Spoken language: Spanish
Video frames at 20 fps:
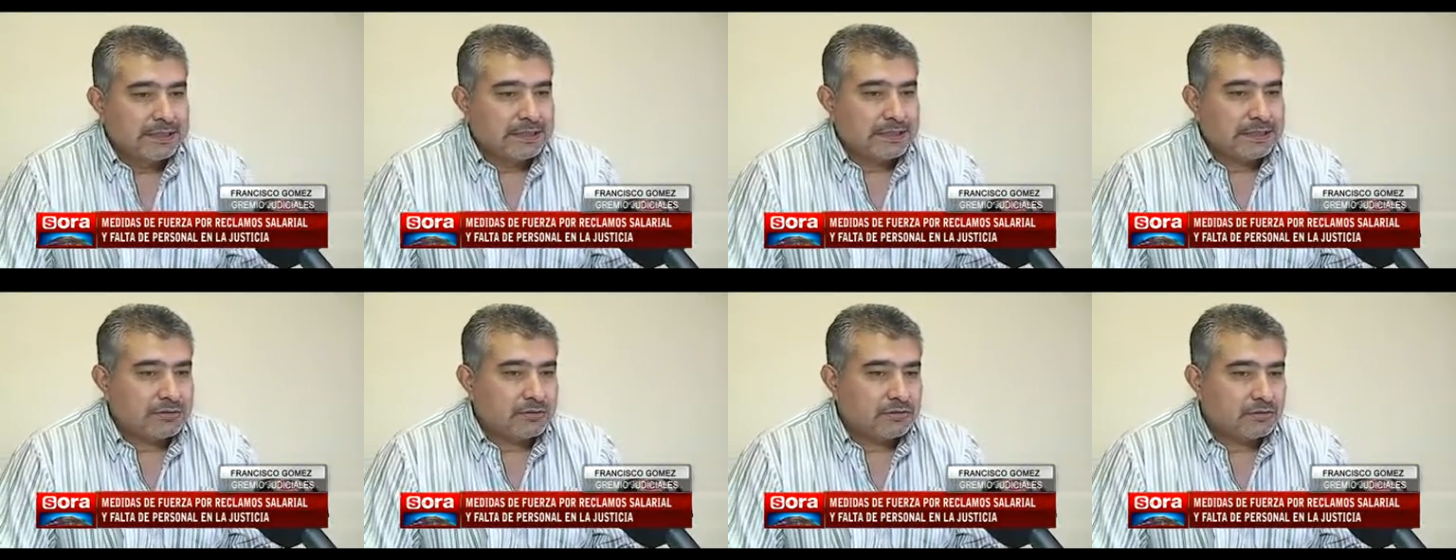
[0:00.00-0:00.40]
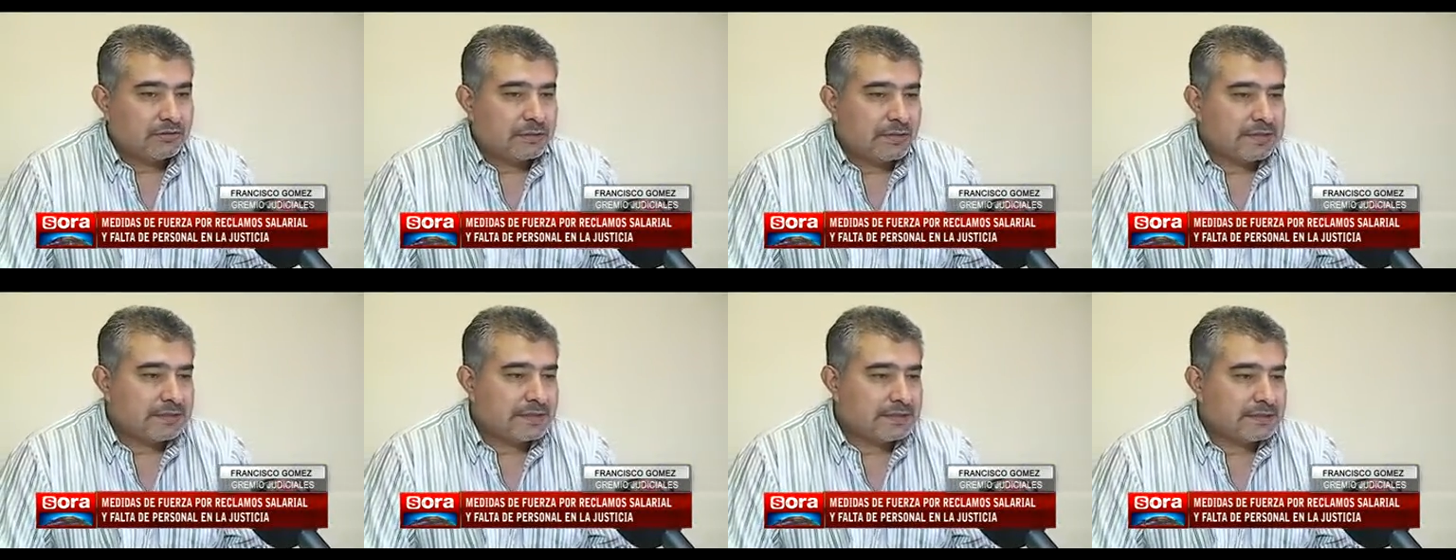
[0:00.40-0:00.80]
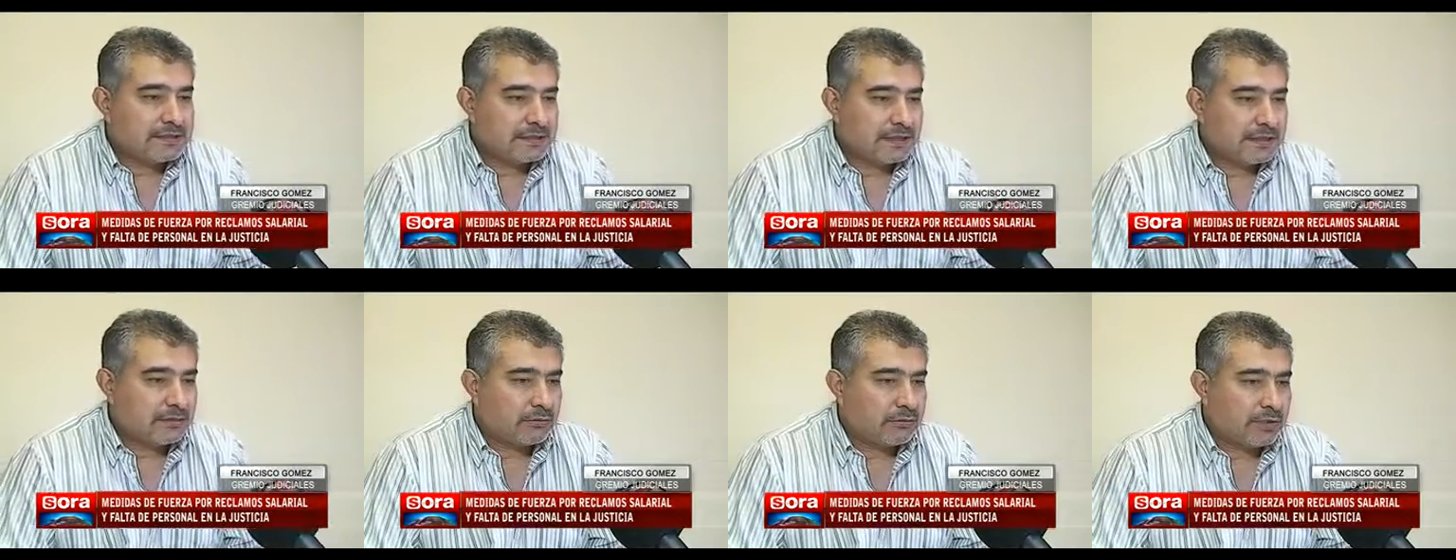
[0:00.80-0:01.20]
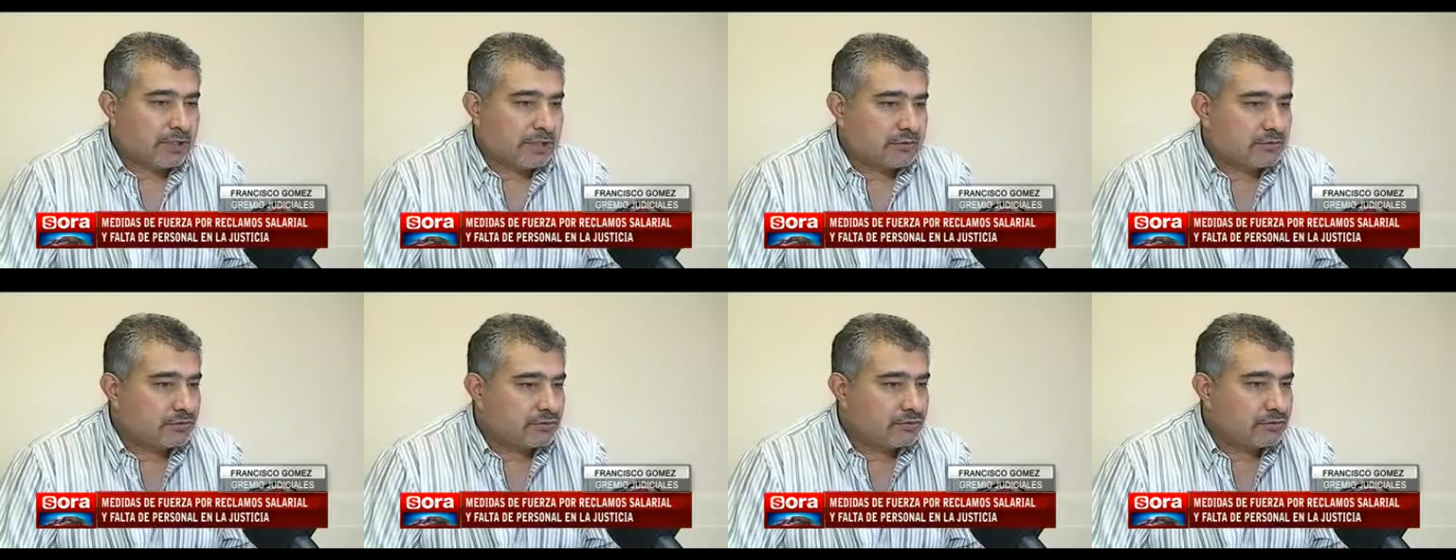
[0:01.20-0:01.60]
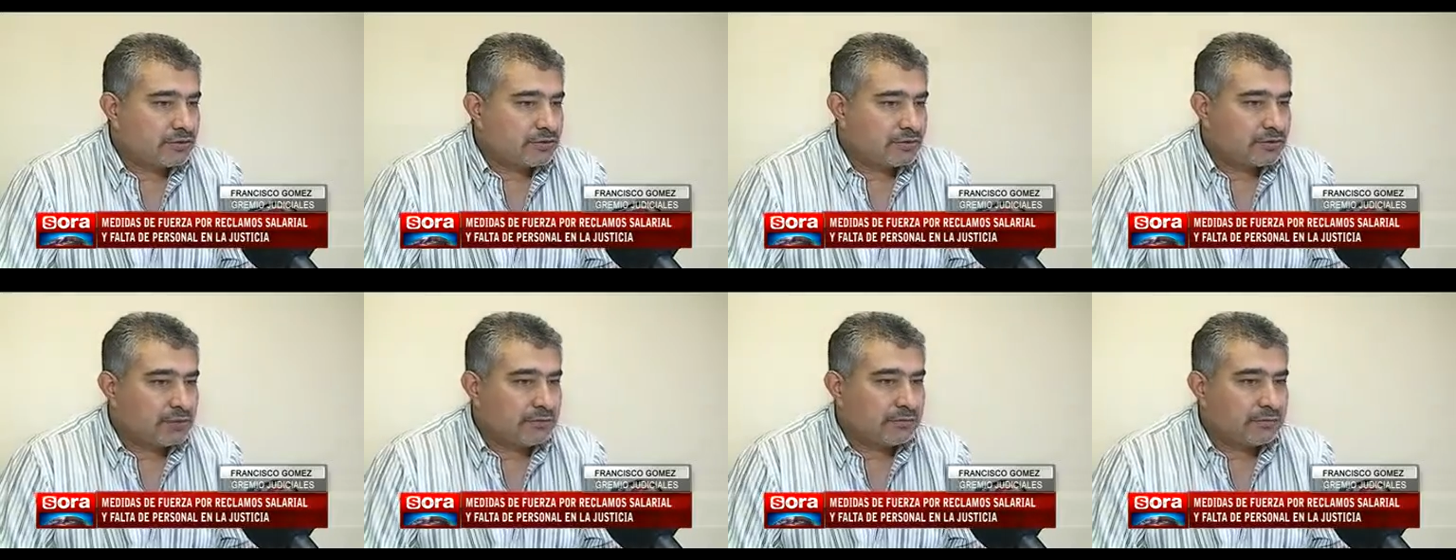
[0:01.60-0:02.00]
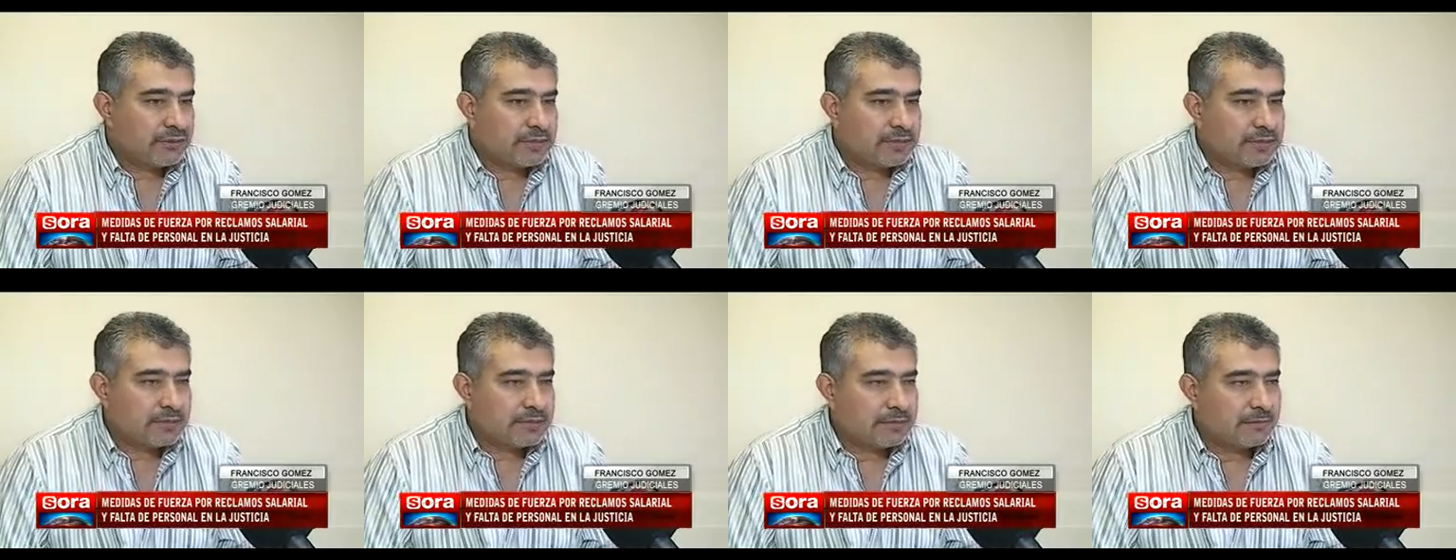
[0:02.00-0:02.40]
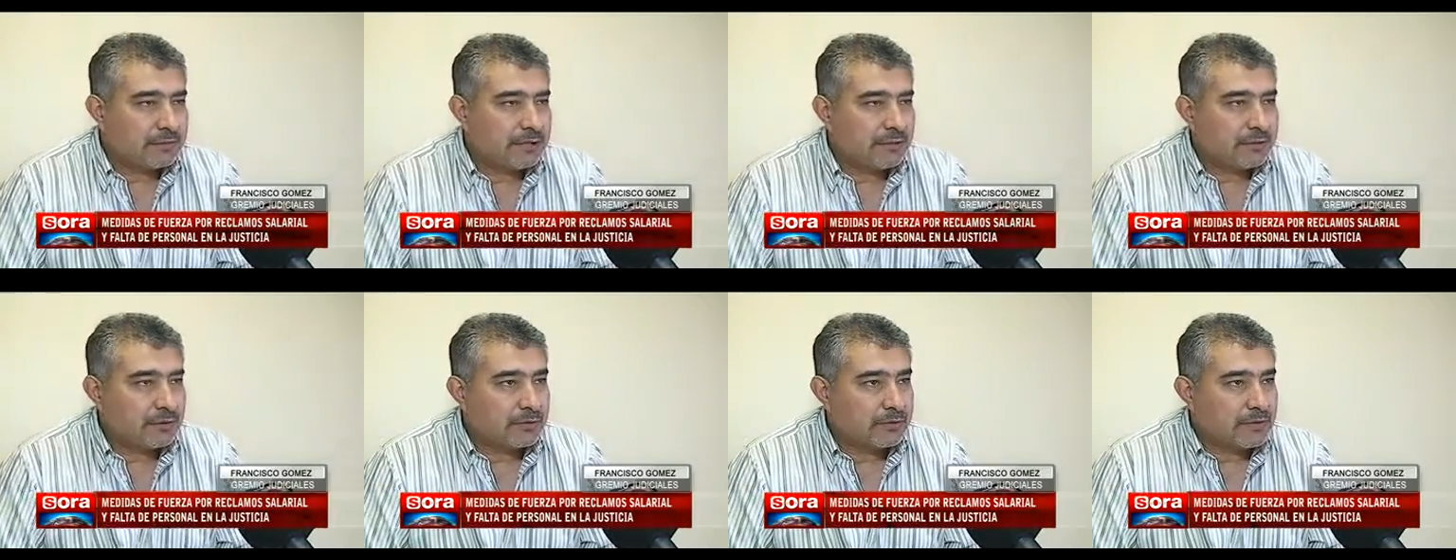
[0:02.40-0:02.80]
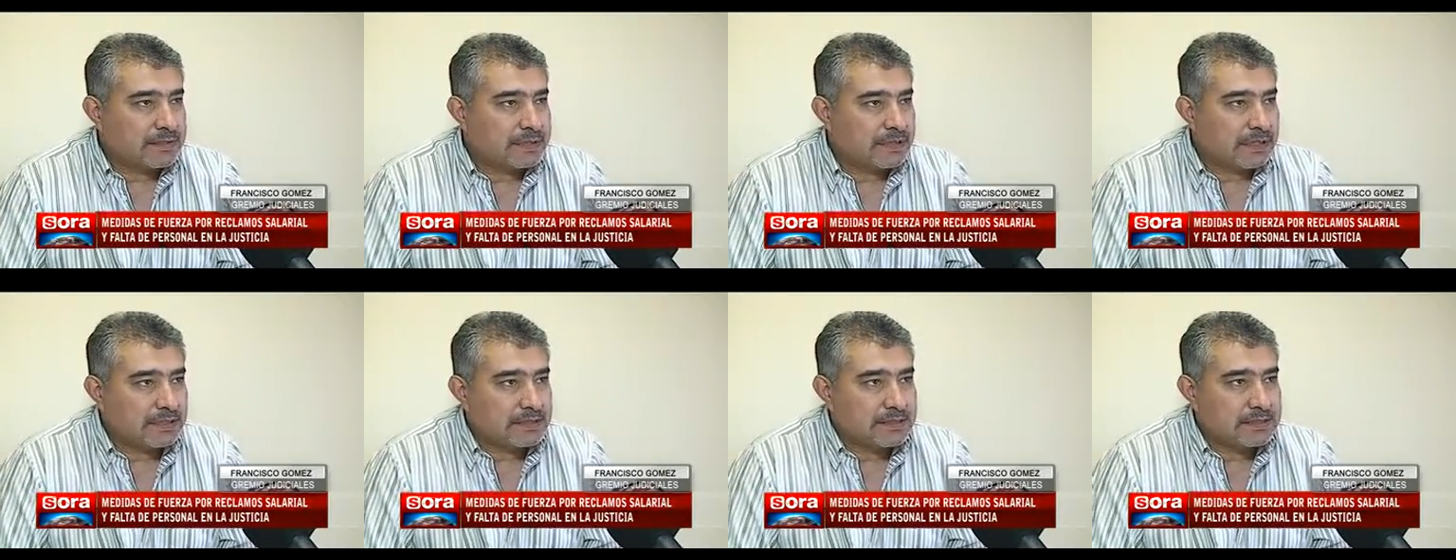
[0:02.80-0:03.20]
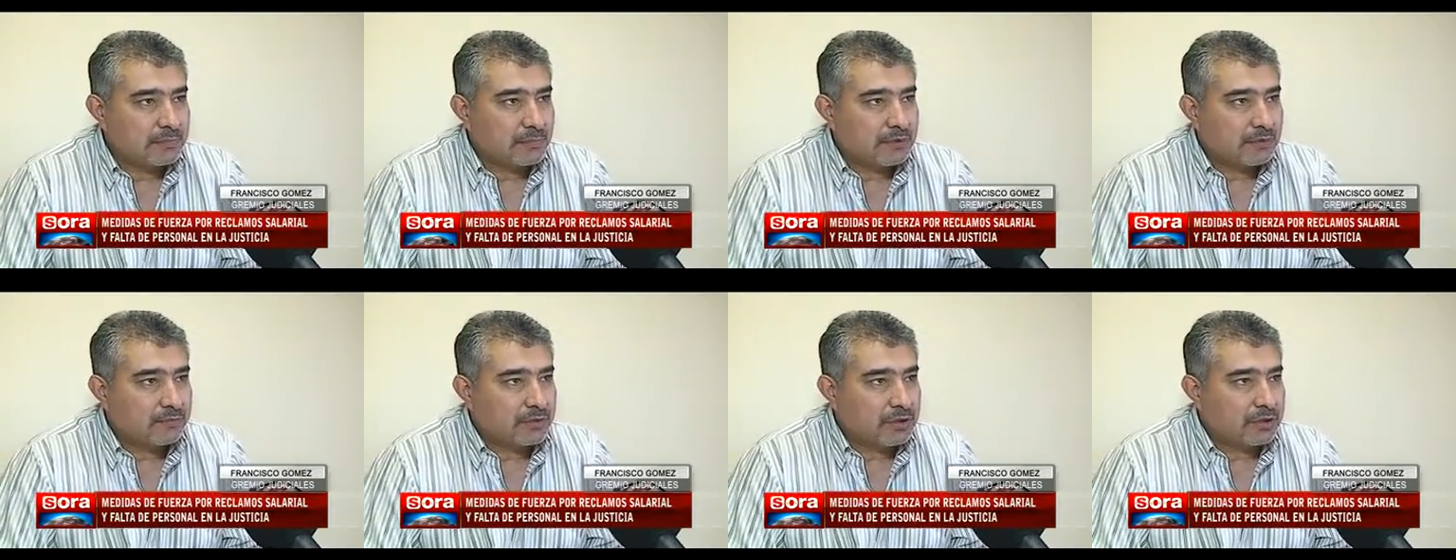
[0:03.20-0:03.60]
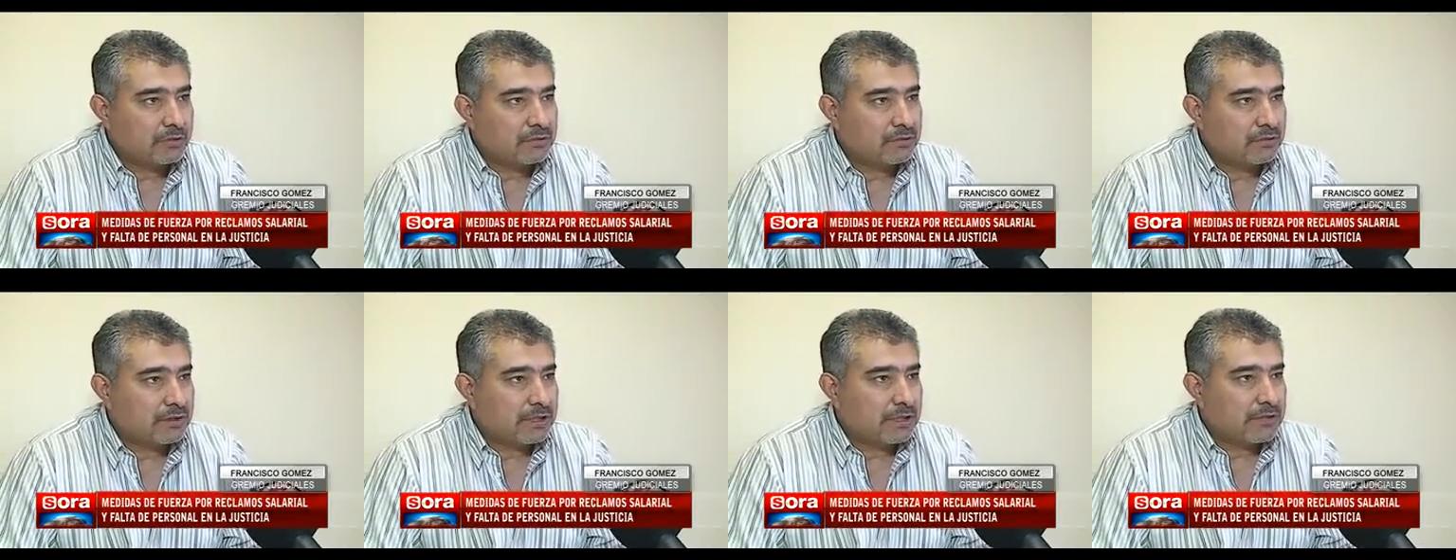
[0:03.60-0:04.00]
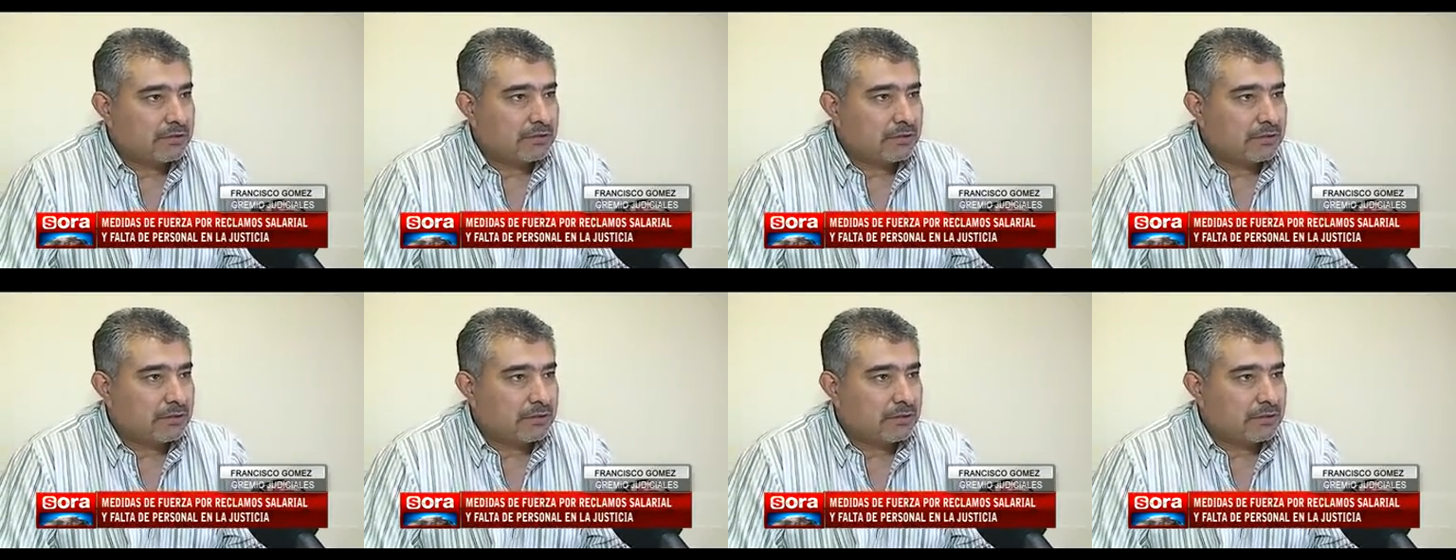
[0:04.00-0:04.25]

Esto obedece a una resolución de una asamblea provincial que hicimos en Pico Truncado